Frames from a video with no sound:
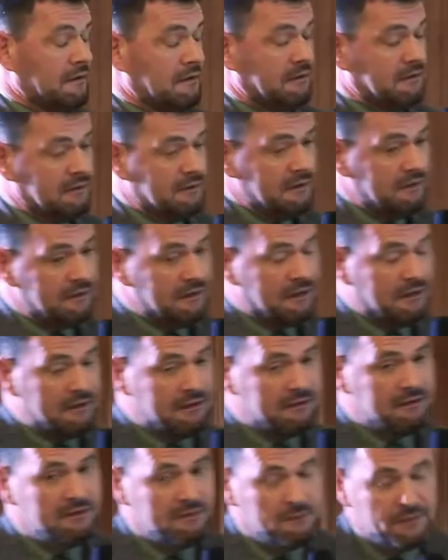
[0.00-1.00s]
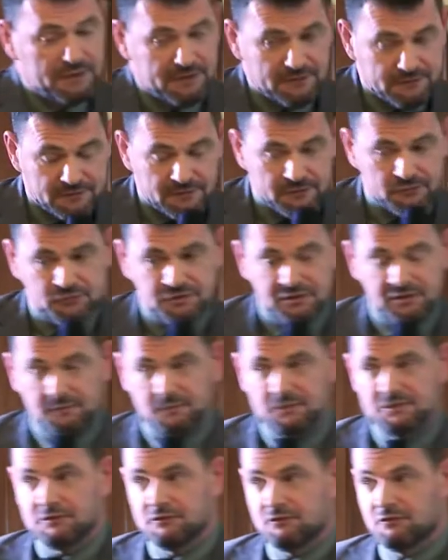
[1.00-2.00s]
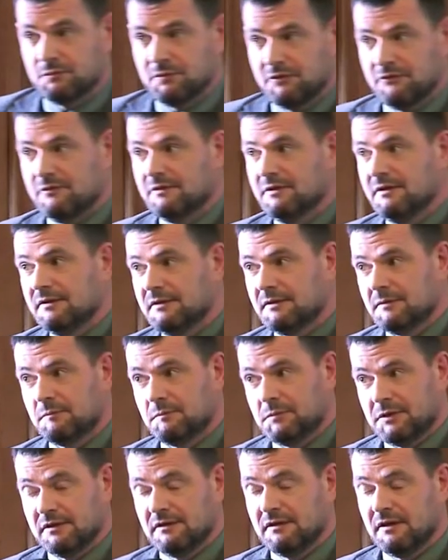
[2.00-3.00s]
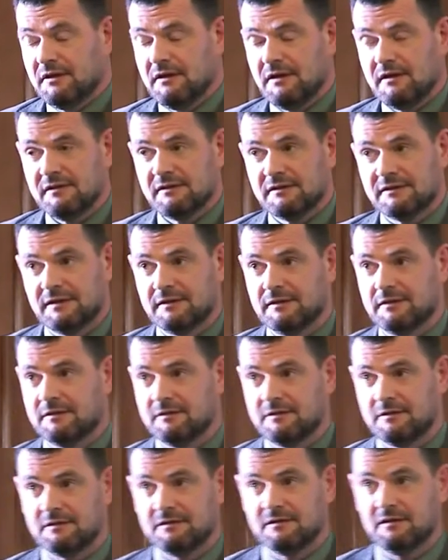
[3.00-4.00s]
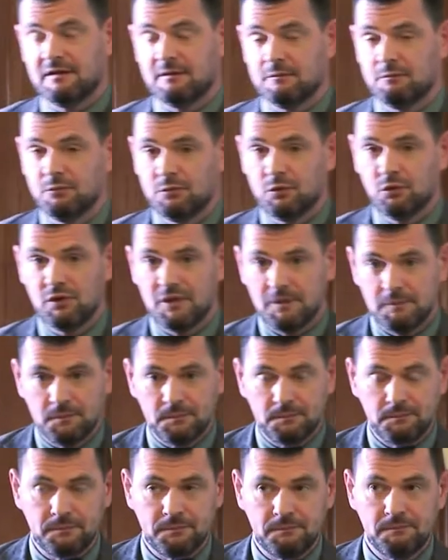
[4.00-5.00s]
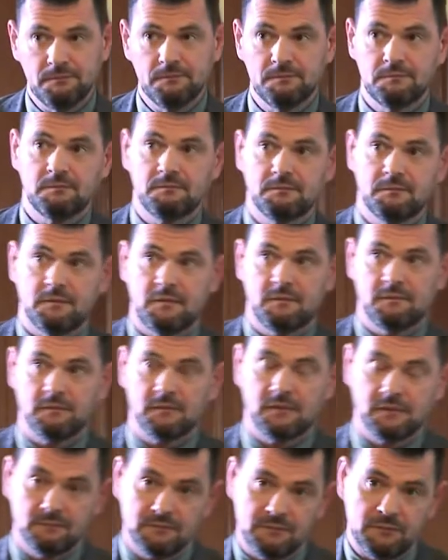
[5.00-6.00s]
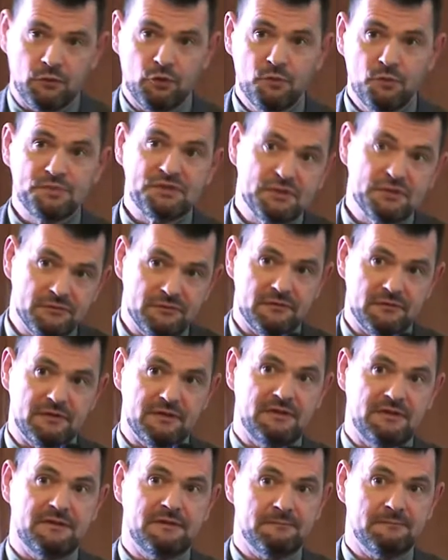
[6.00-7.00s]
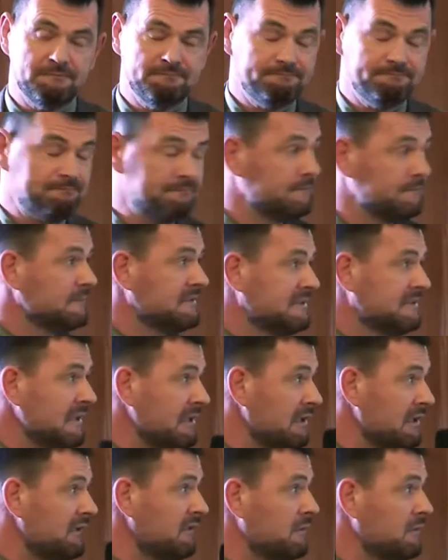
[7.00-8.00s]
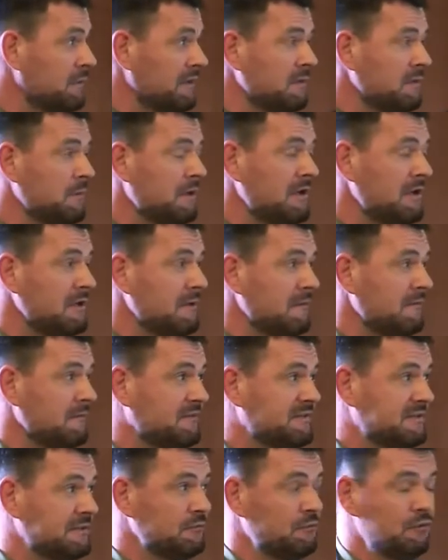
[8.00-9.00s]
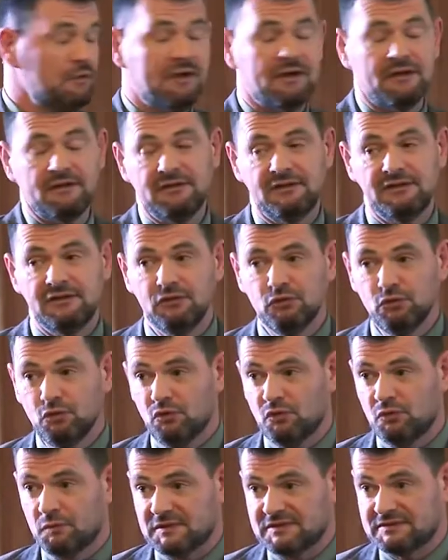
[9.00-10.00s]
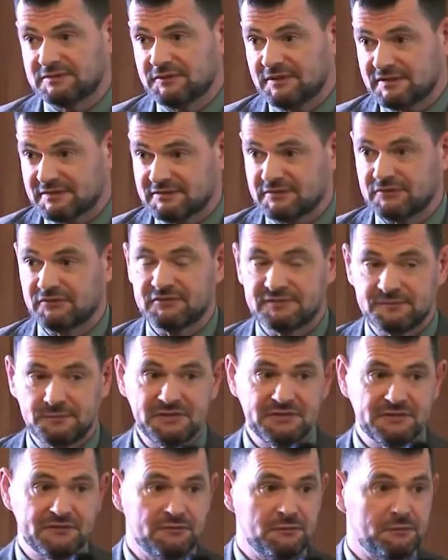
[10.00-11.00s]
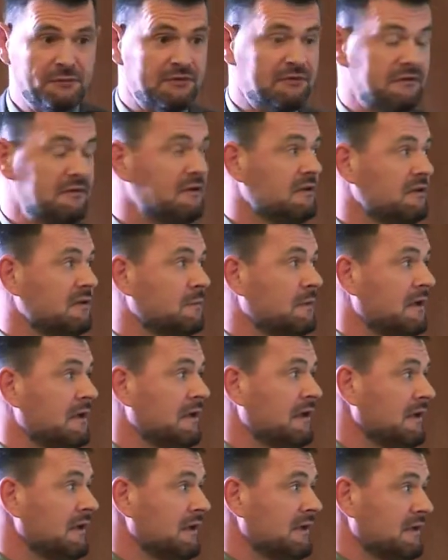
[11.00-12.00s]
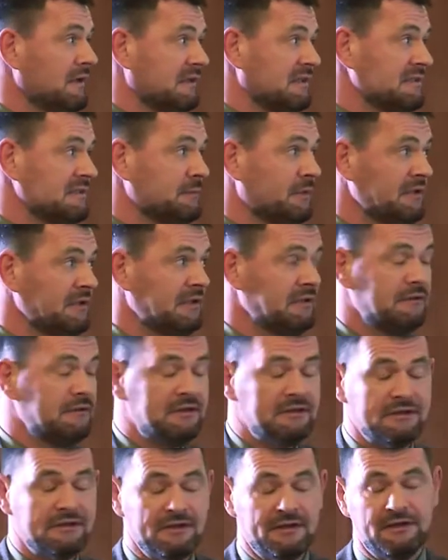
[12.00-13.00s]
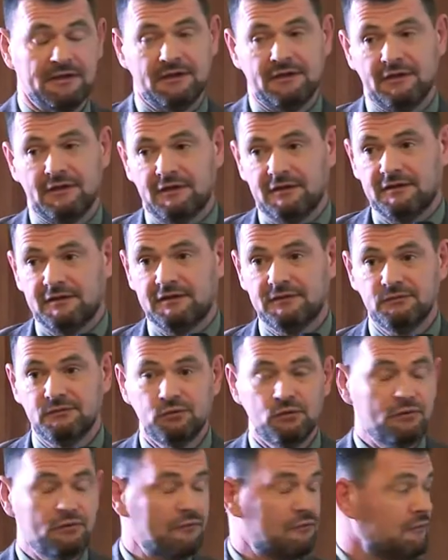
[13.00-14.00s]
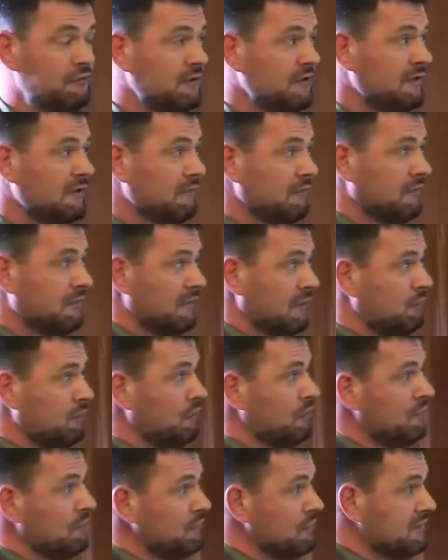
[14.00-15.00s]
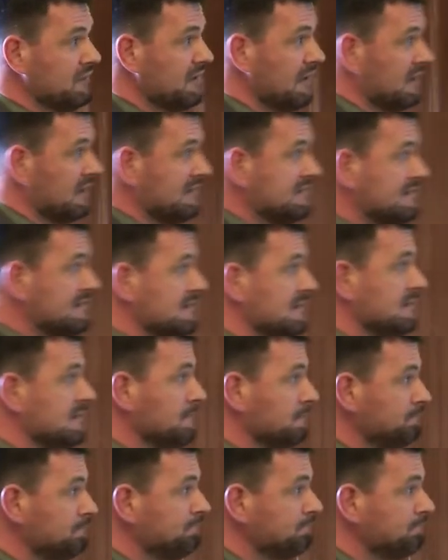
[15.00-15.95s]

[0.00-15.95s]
И Академия нарушений пищевого поведения предлагает э, для более общего и цельного понимания всего континуума, связанного с пищевым поведением, рассматривать его в виде такой вот оси.